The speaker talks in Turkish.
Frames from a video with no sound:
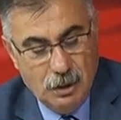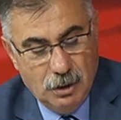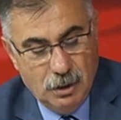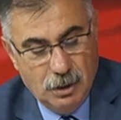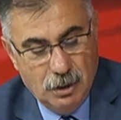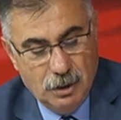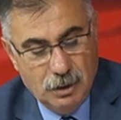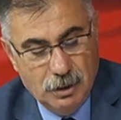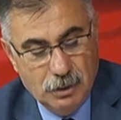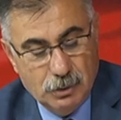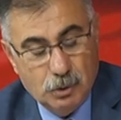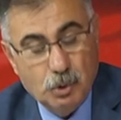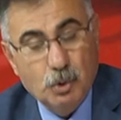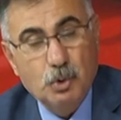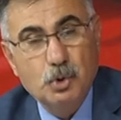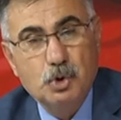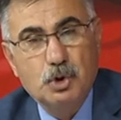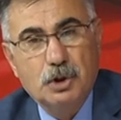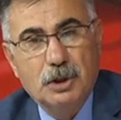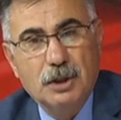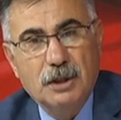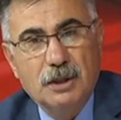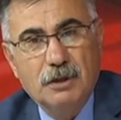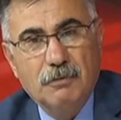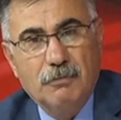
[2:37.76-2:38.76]
e,
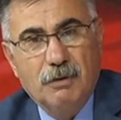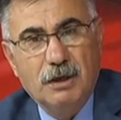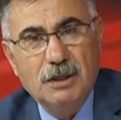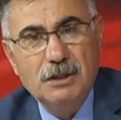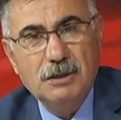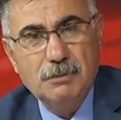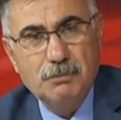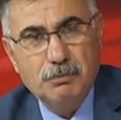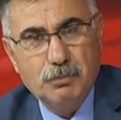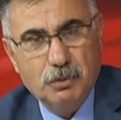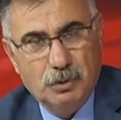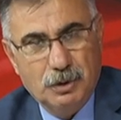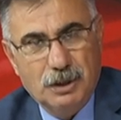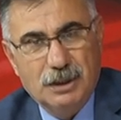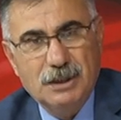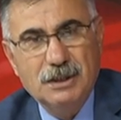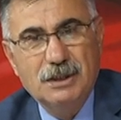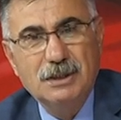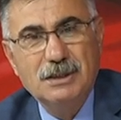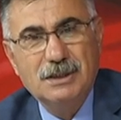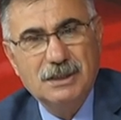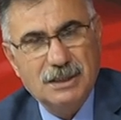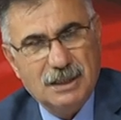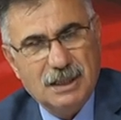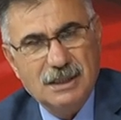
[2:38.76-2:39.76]
görüşleri var.
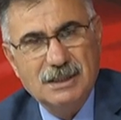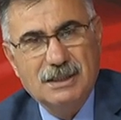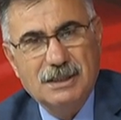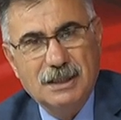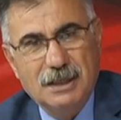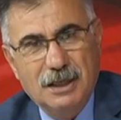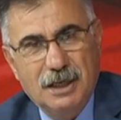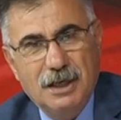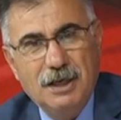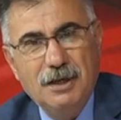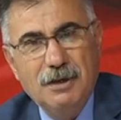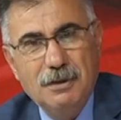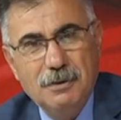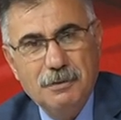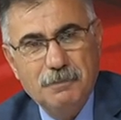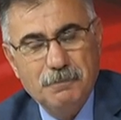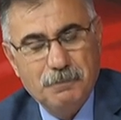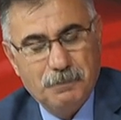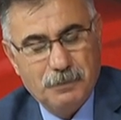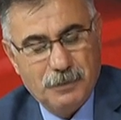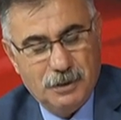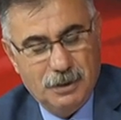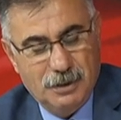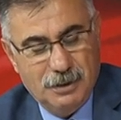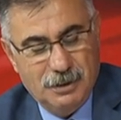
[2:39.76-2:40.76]
Bunları sırasıyla
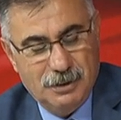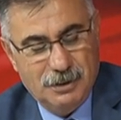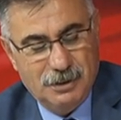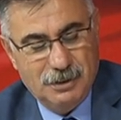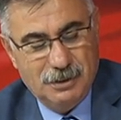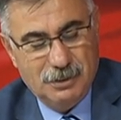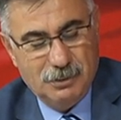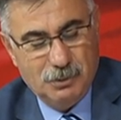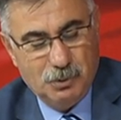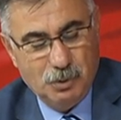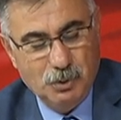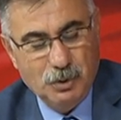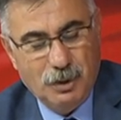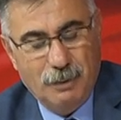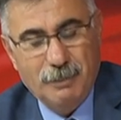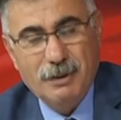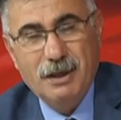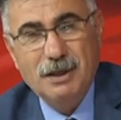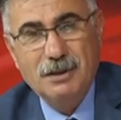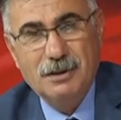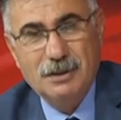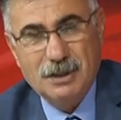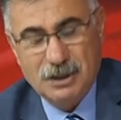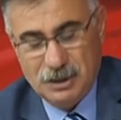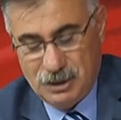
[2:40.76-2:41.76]
e,
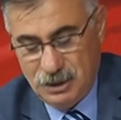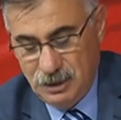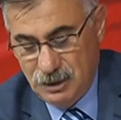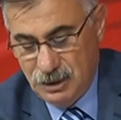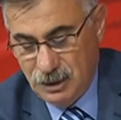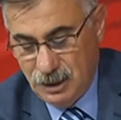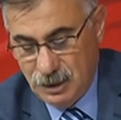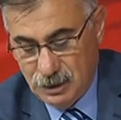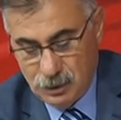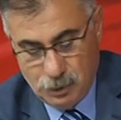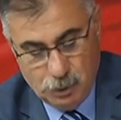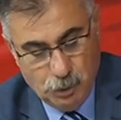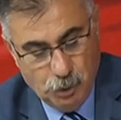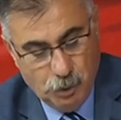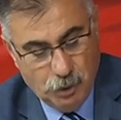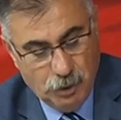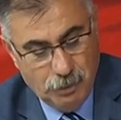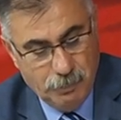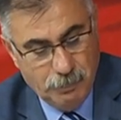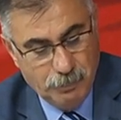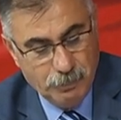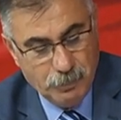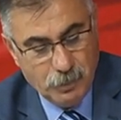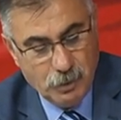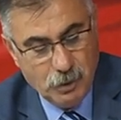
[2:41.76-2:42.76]
gündeme taşıyacağız
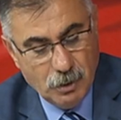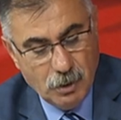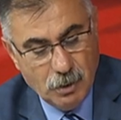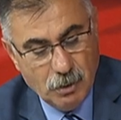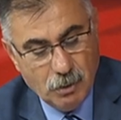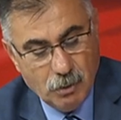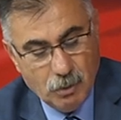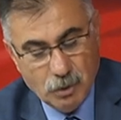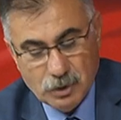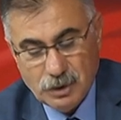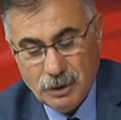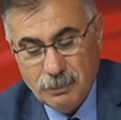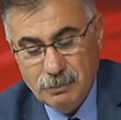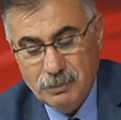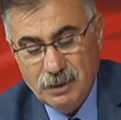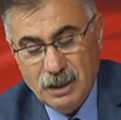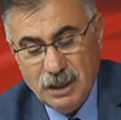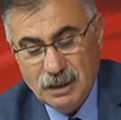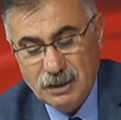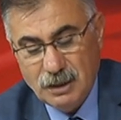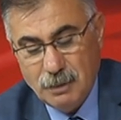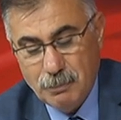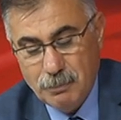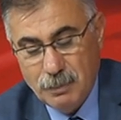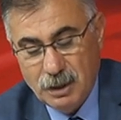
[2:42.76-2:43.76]
diyorum. Hocam
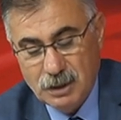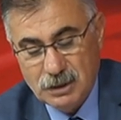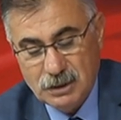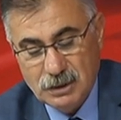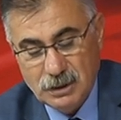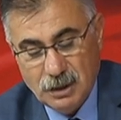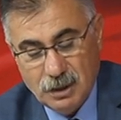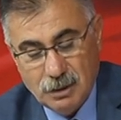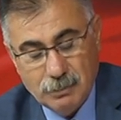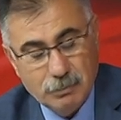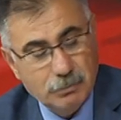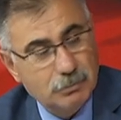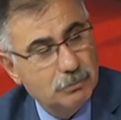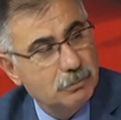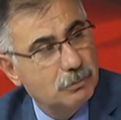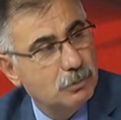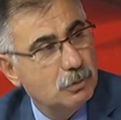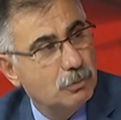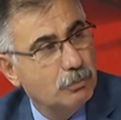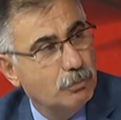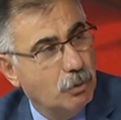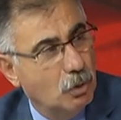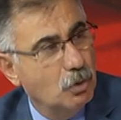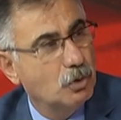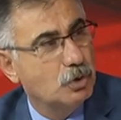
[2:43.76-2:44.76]
nereden başlayalım?
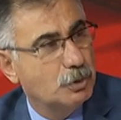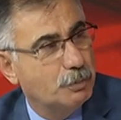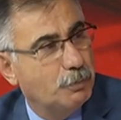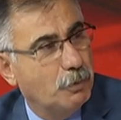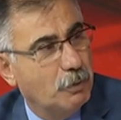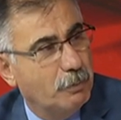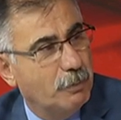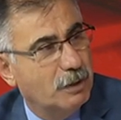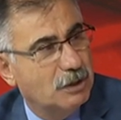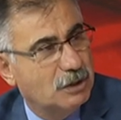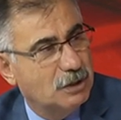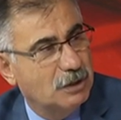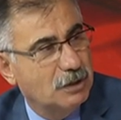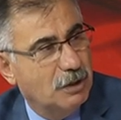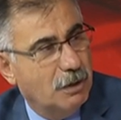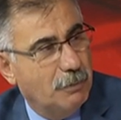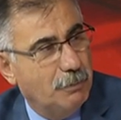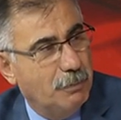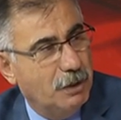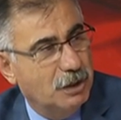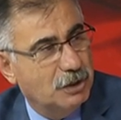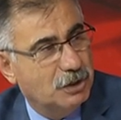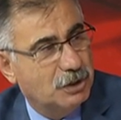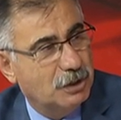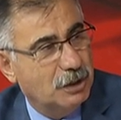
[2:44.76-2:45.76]
Bolu Spor
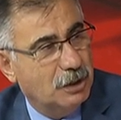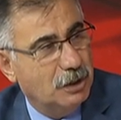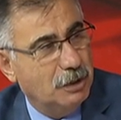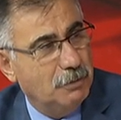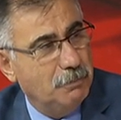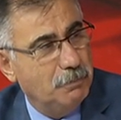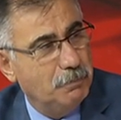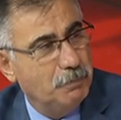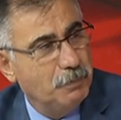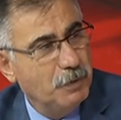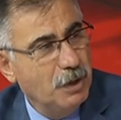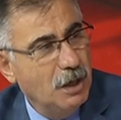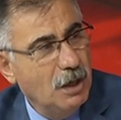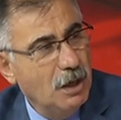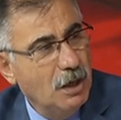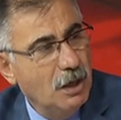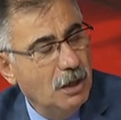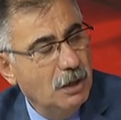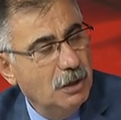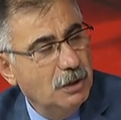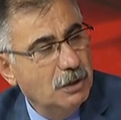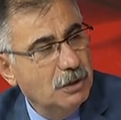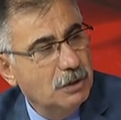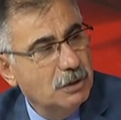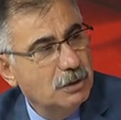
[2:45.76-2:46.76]
maçından başlayalım.
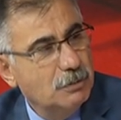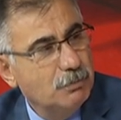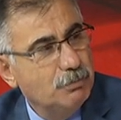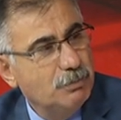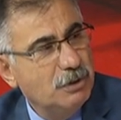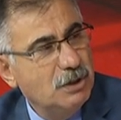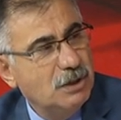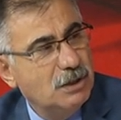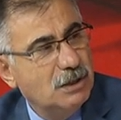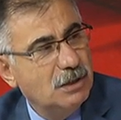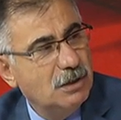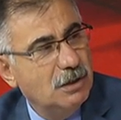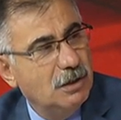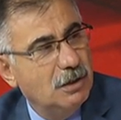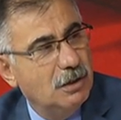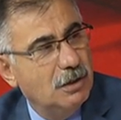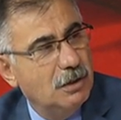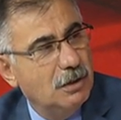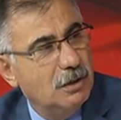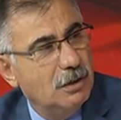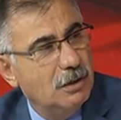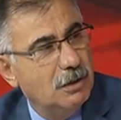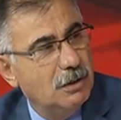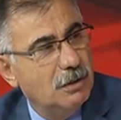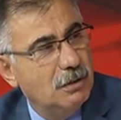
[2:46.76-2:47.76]
Olur. Biz
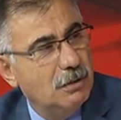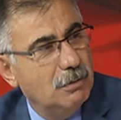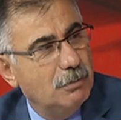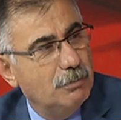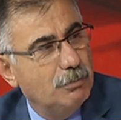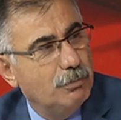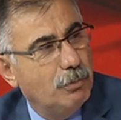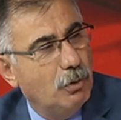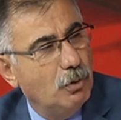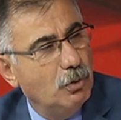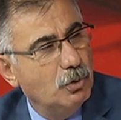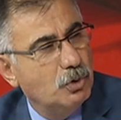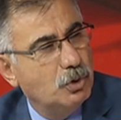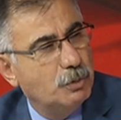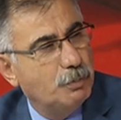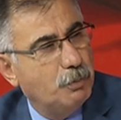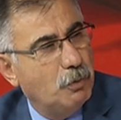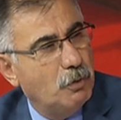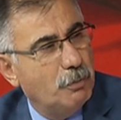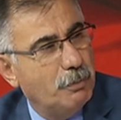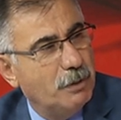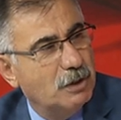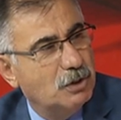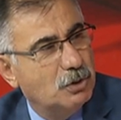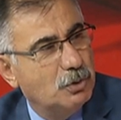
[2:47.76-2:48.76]
e, Bolu
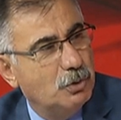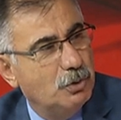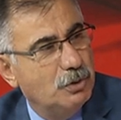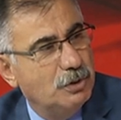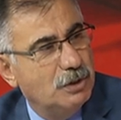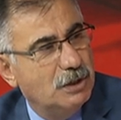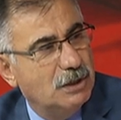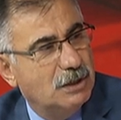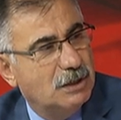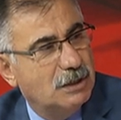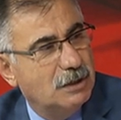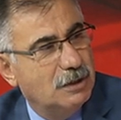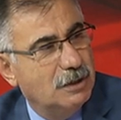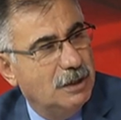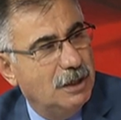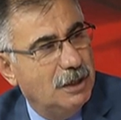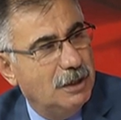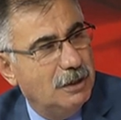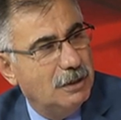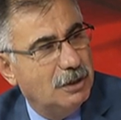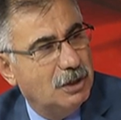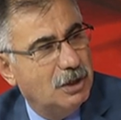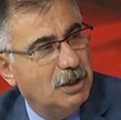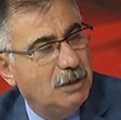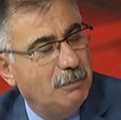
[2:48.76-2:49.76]
Spor maçı
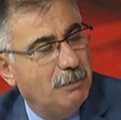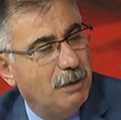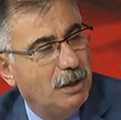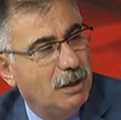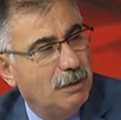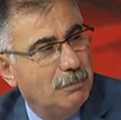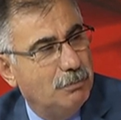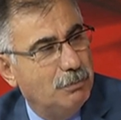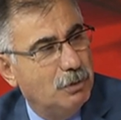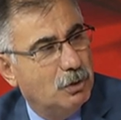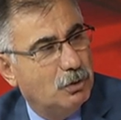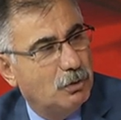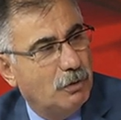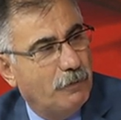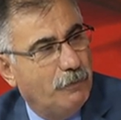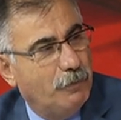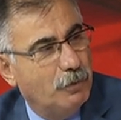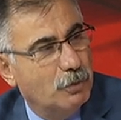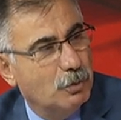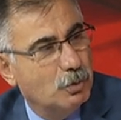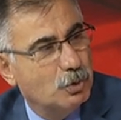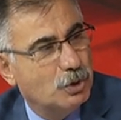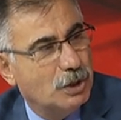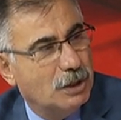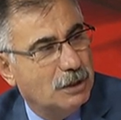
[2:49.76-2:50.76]
öncesinde kime
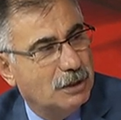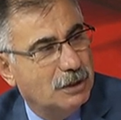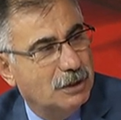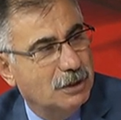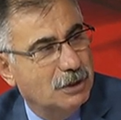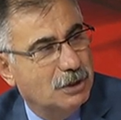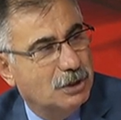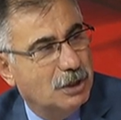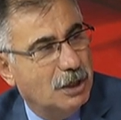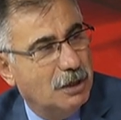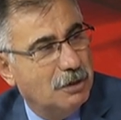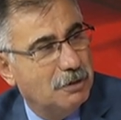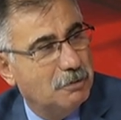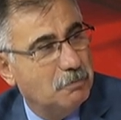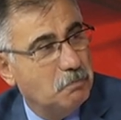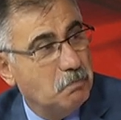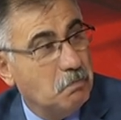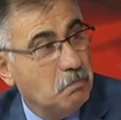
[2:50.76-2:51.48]
mikrofon uzattıysak